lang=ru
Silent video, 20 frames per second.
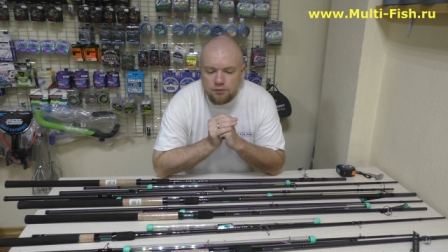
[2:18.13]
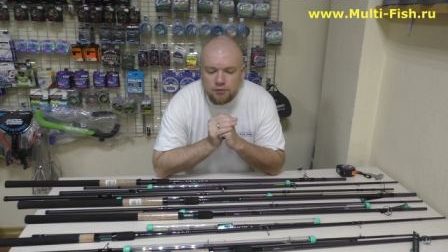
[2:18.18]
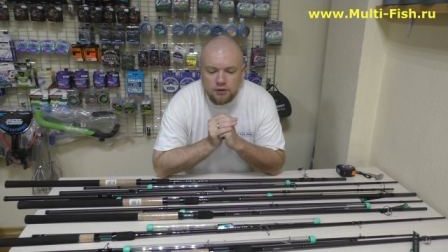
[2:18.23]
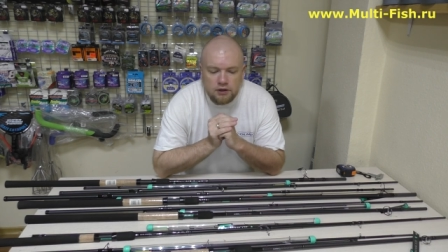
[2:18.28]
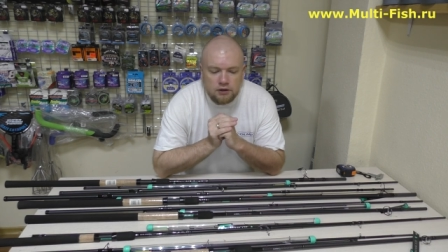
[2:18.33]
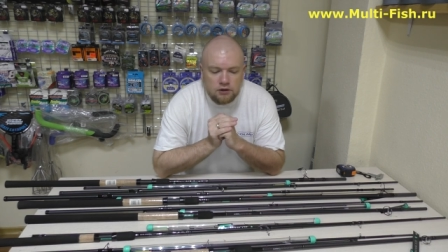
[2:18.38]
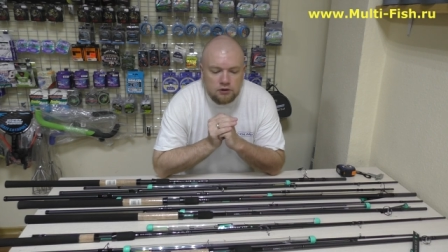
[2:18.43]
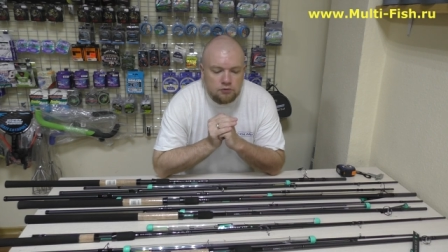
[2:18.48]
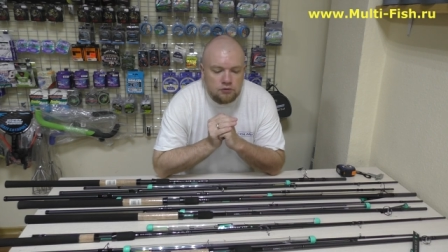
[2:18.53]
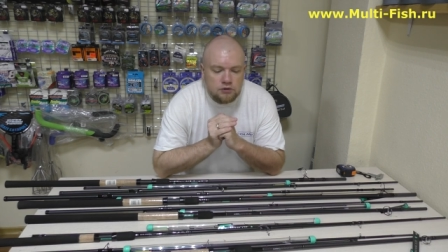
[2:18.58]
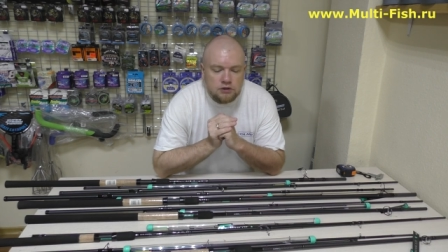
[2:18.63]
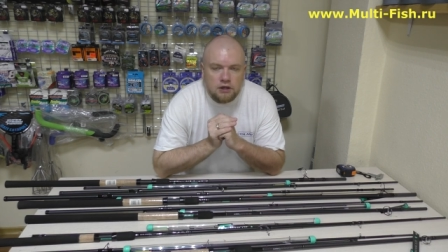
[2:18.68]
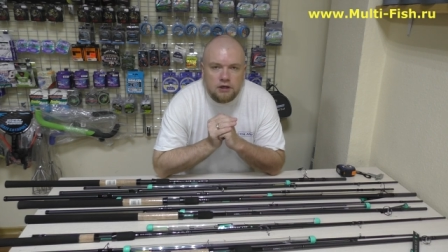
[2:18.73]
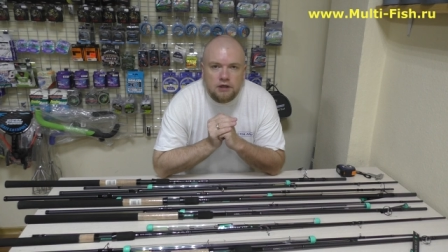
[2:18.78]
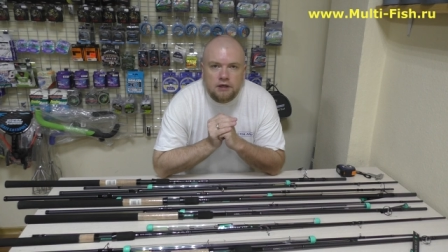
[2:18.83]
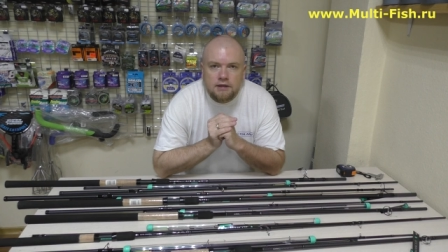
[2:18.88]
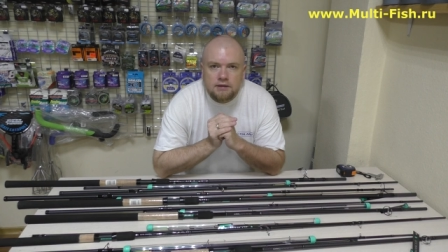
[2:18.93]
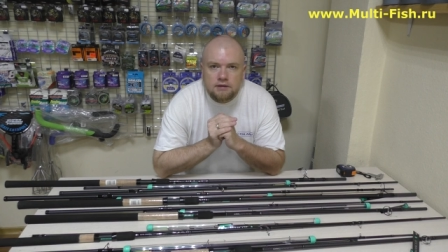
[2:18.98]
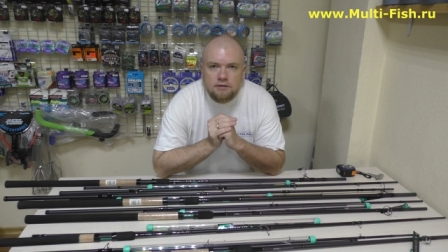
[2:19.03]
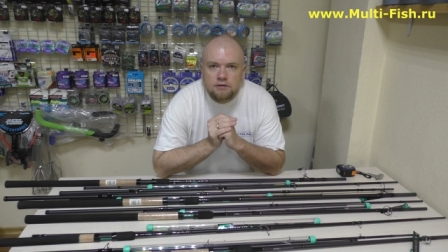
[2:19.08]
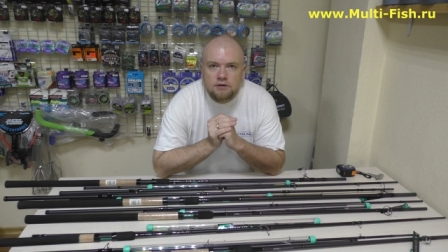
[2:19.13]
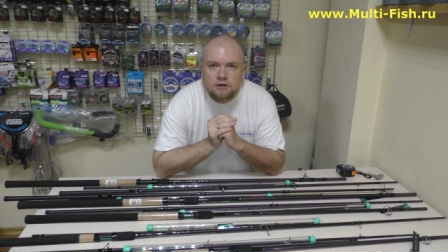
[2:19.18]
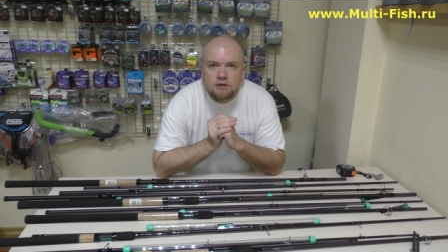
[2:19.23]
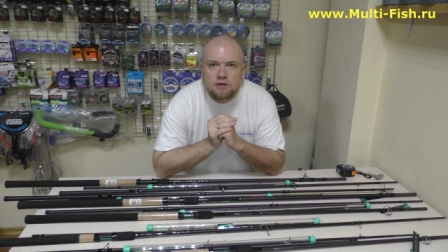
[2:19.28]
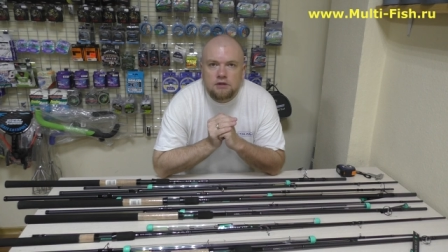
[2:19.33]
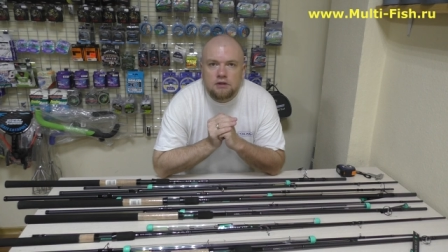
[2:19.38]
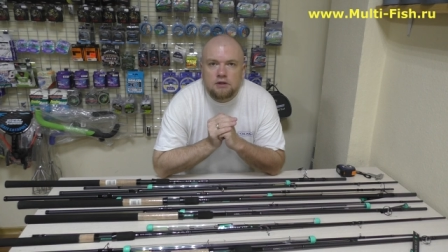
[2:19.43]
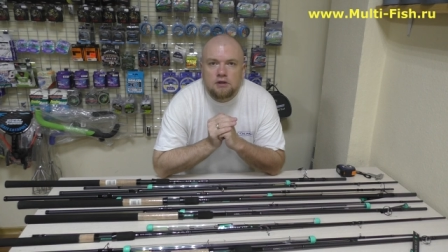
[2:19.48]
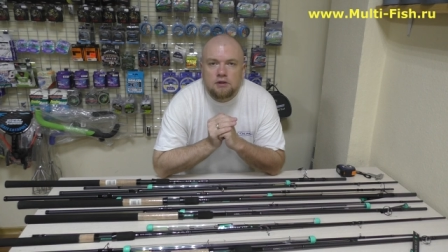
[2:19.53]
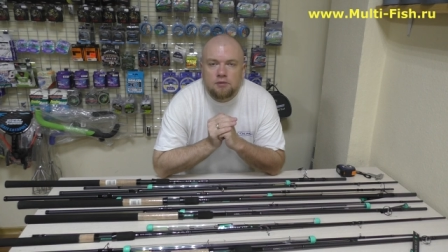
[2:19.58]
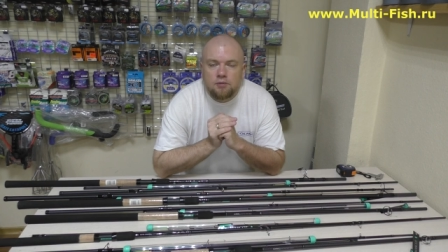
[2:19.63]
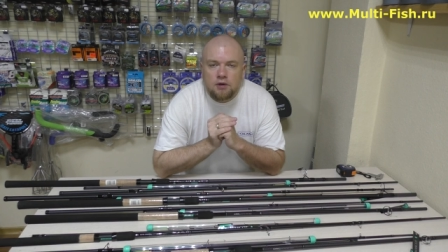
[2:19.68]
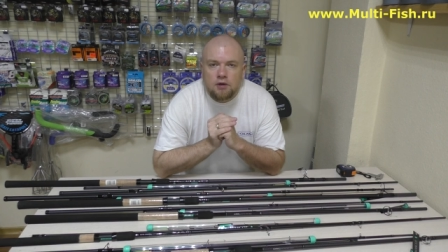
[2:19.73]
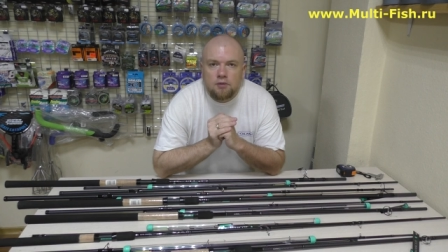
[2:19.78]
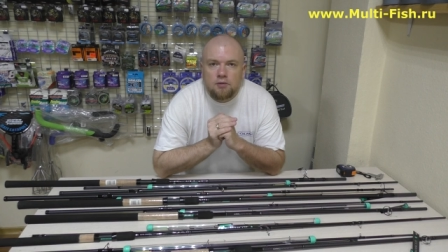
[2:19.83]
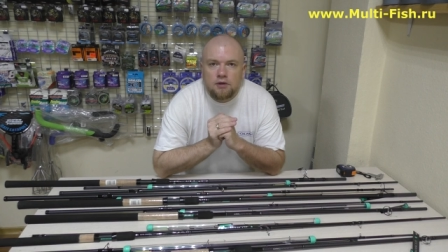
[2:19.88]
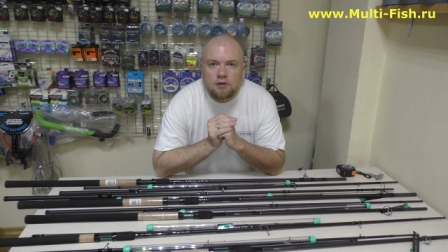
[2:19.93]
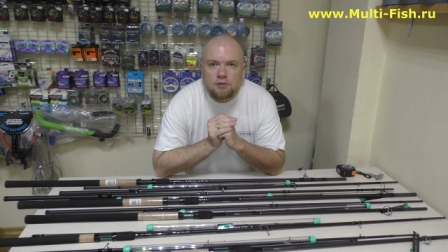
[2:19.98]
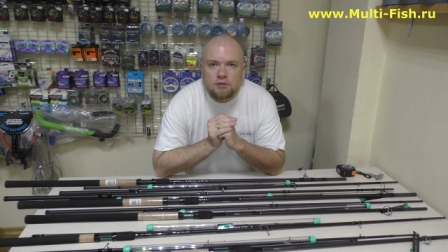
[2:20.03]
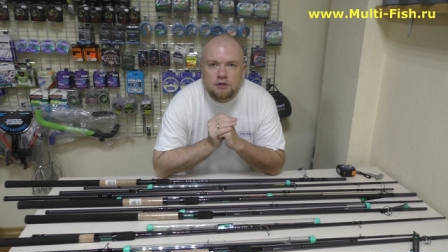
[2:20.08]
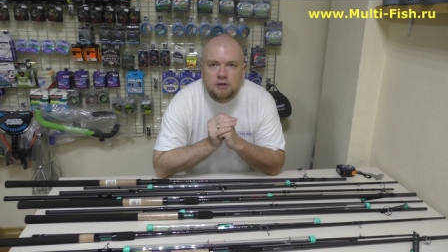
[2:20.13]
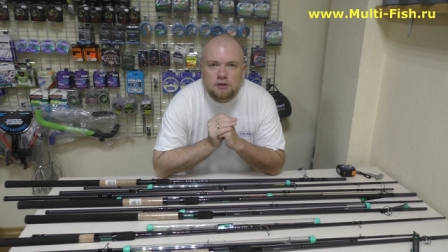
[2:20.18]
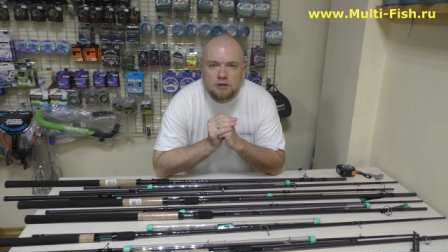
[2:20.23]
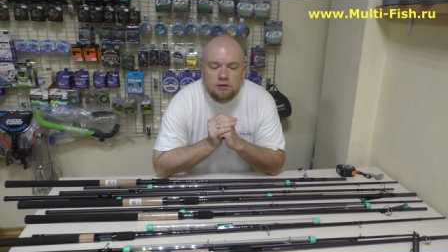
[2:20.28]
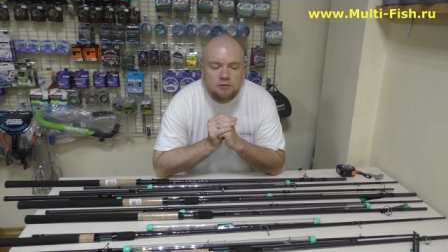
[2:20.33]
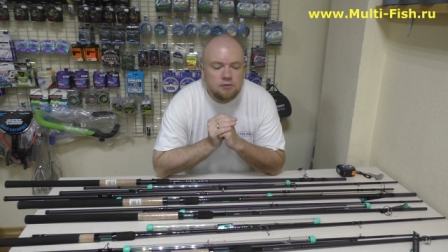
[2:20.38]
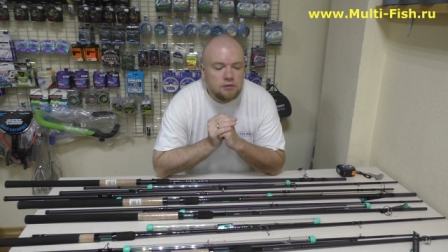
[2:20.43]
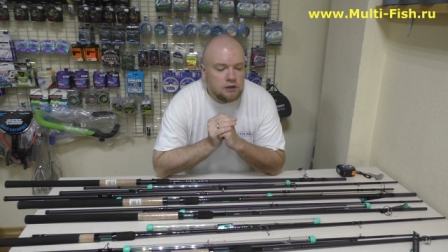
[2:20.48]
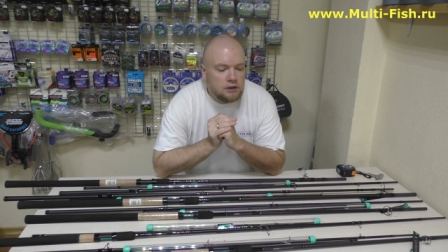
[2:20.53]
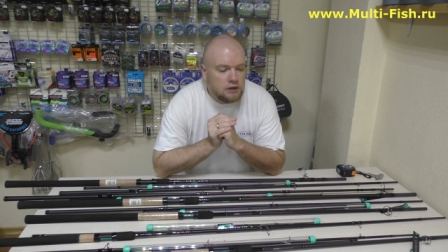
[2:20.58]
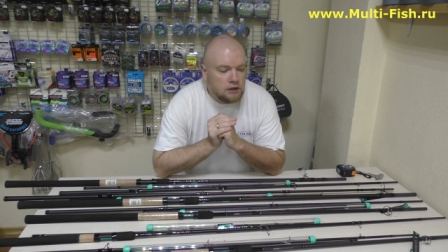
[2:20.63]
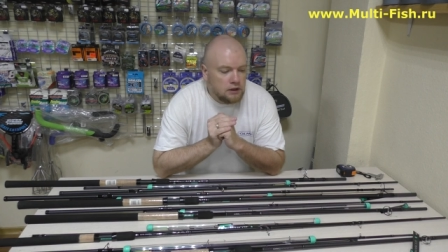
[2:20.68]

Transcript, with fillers: поэтому заказывайте, никаких проблем с этим